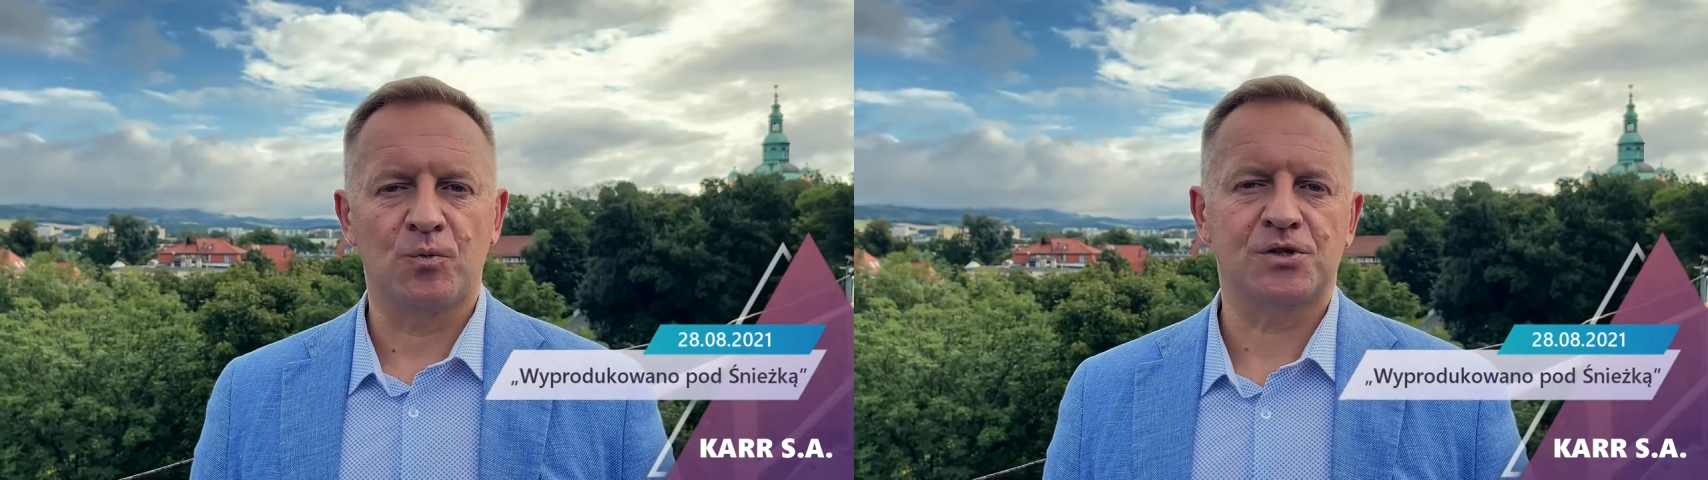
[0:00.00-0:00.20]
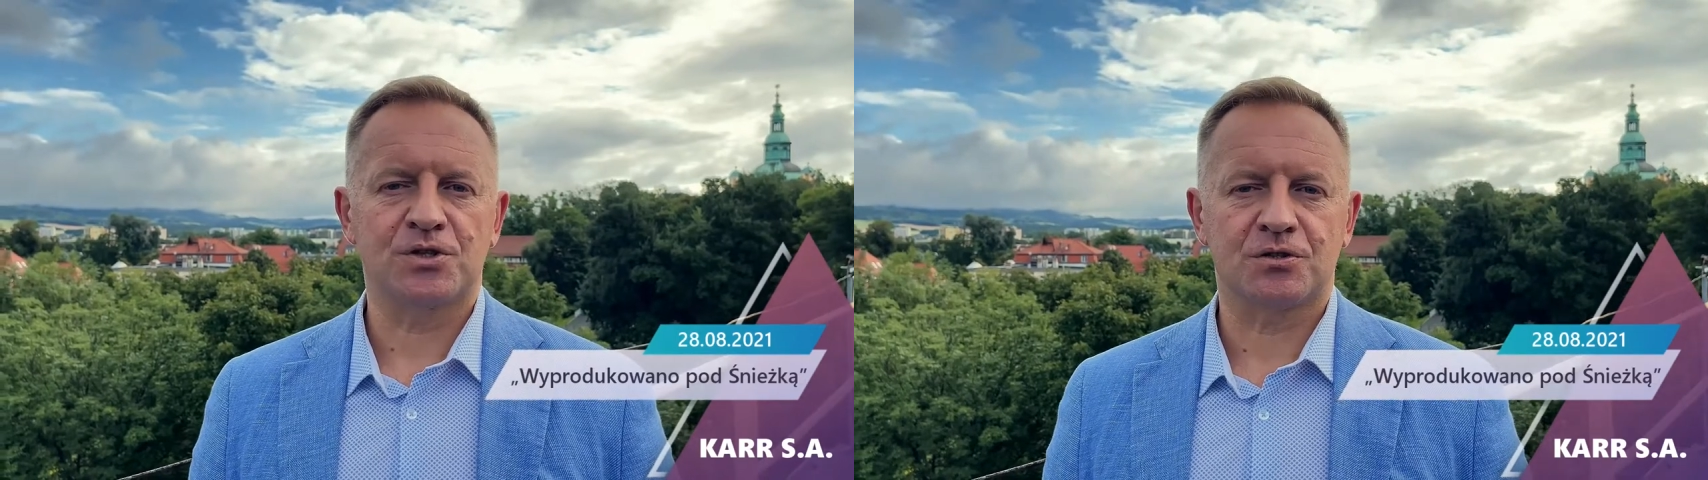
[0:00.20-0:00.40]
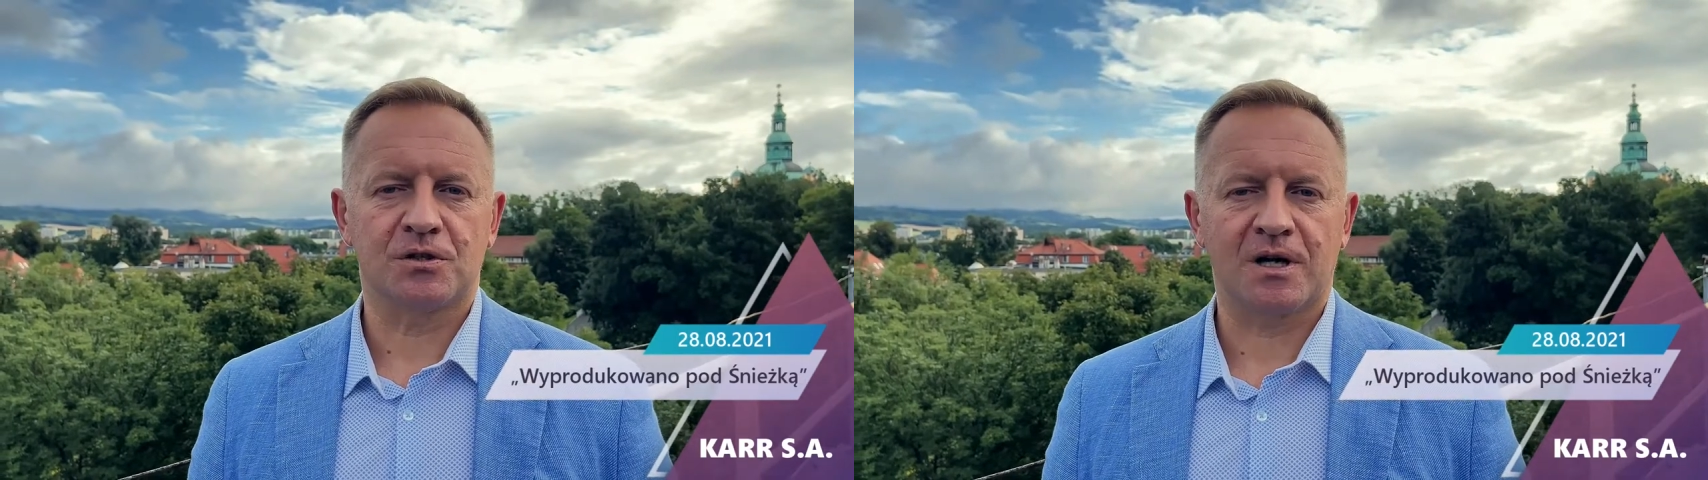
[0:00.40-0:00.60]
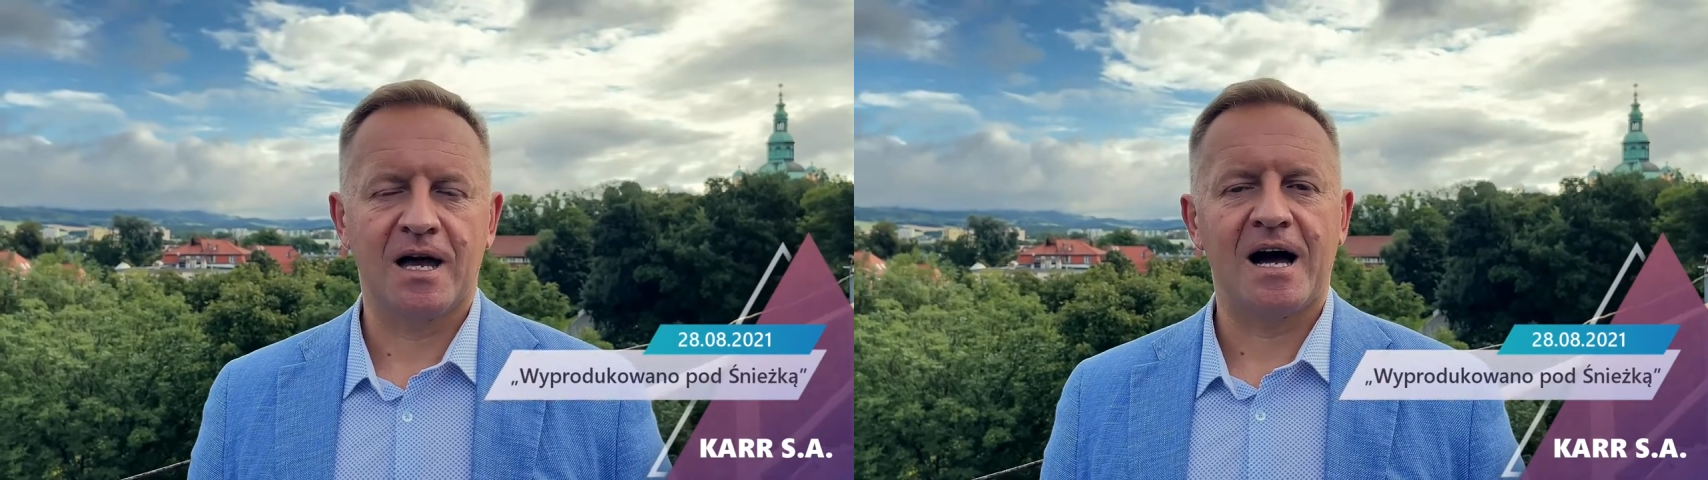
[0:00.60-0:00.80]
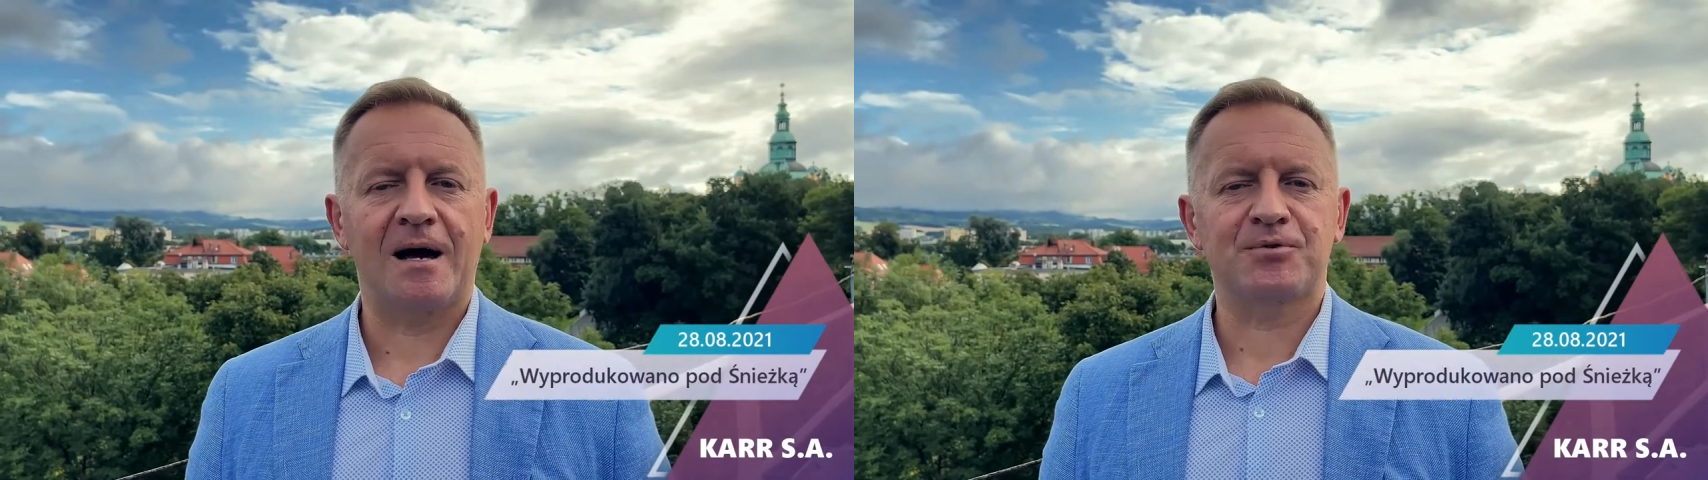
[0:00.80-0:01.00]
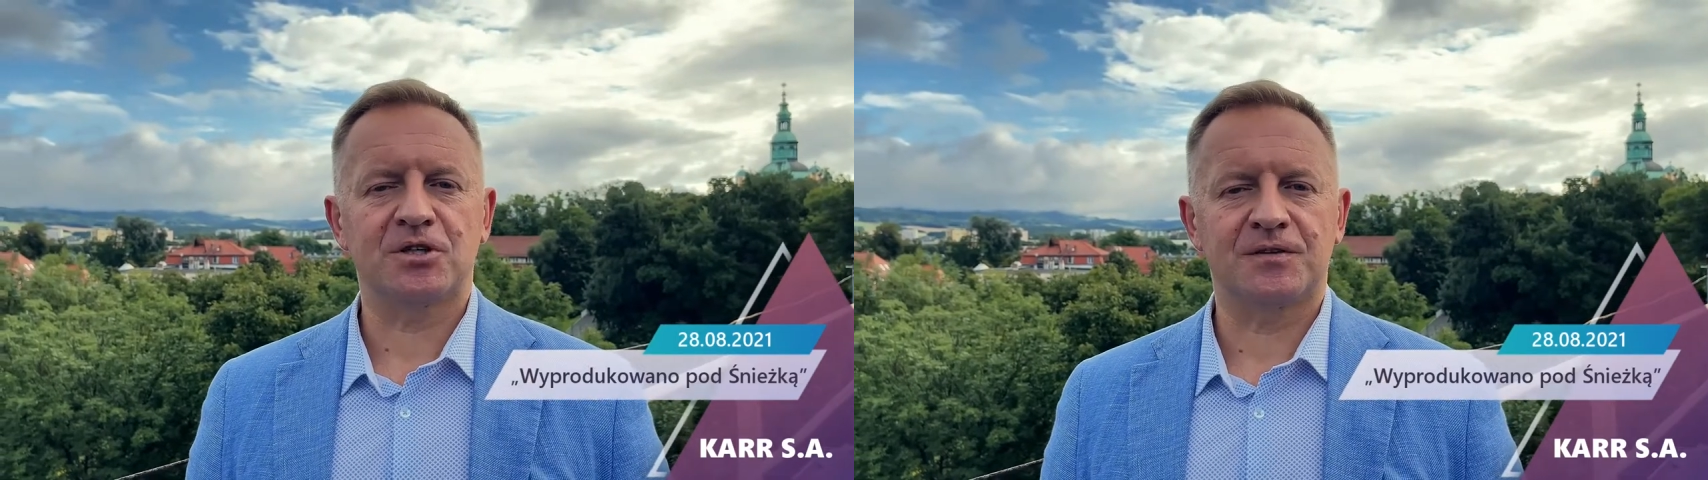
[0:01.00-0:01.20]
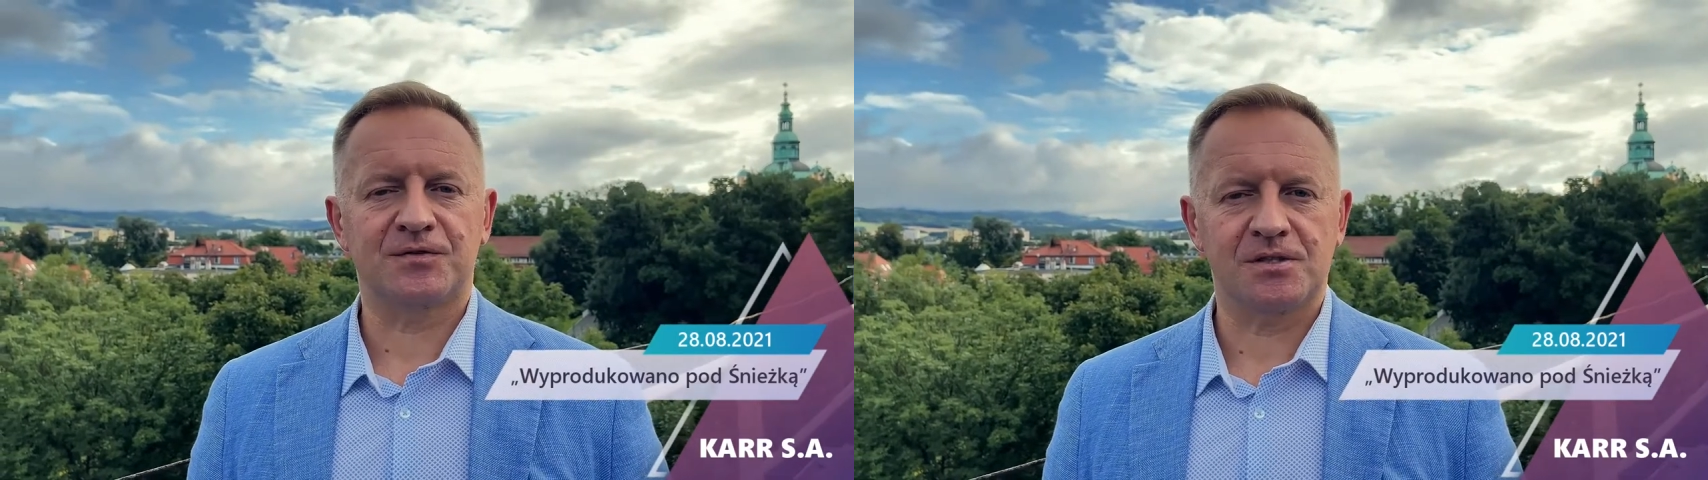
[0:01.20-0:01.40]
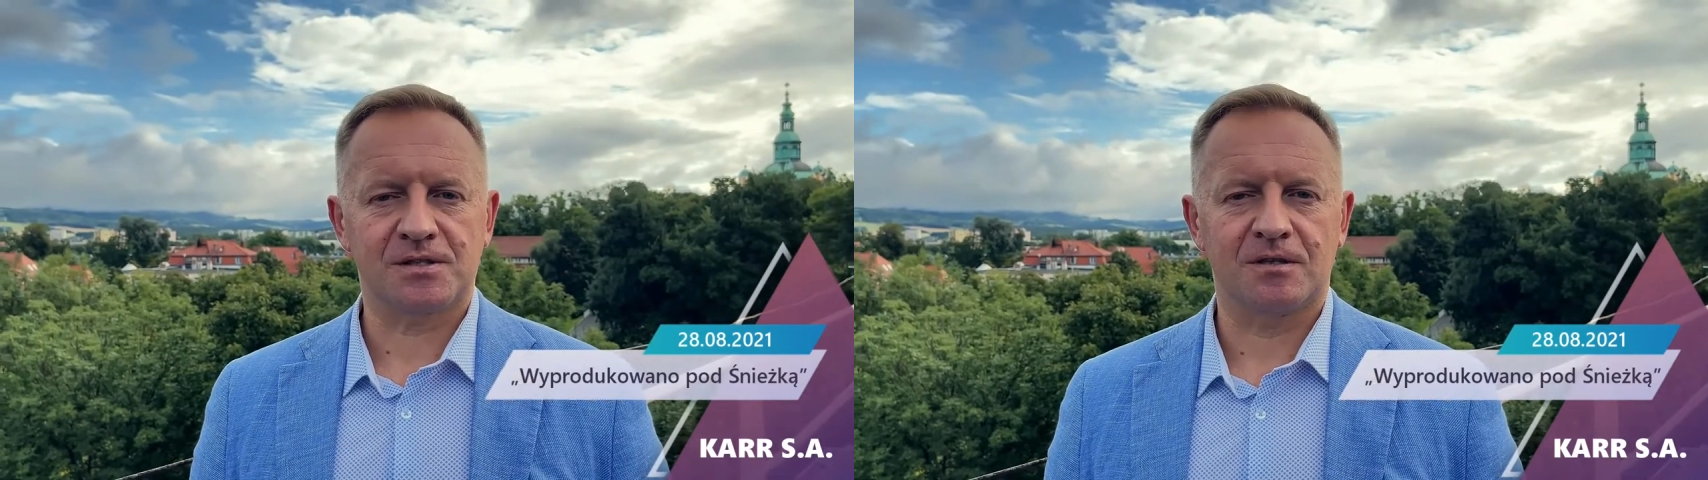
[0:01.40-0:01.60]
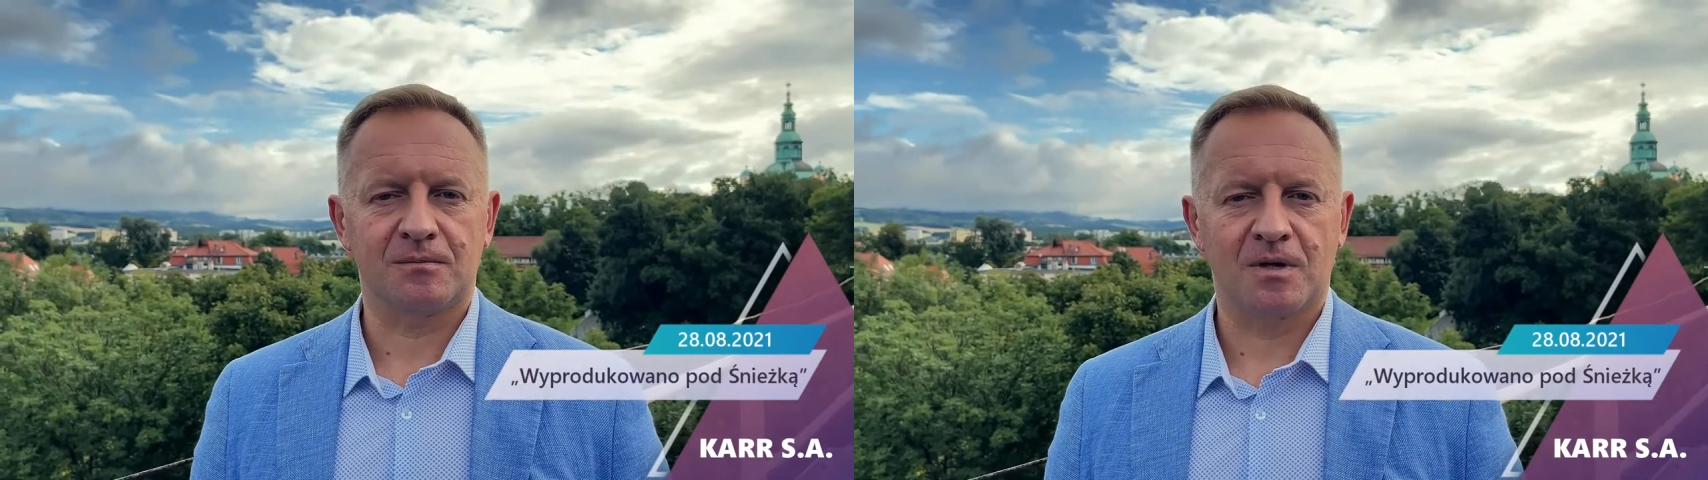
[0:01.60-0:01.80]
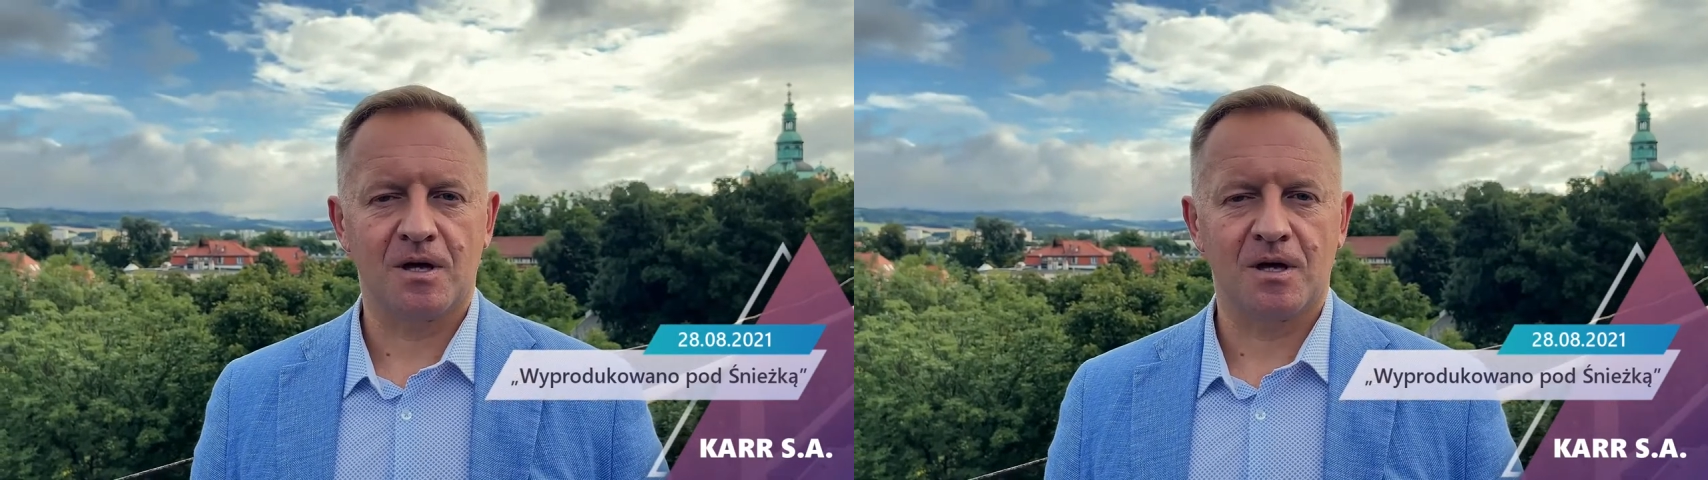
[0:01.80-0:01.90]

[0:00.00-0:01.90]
muzycznych, a przede wszystkim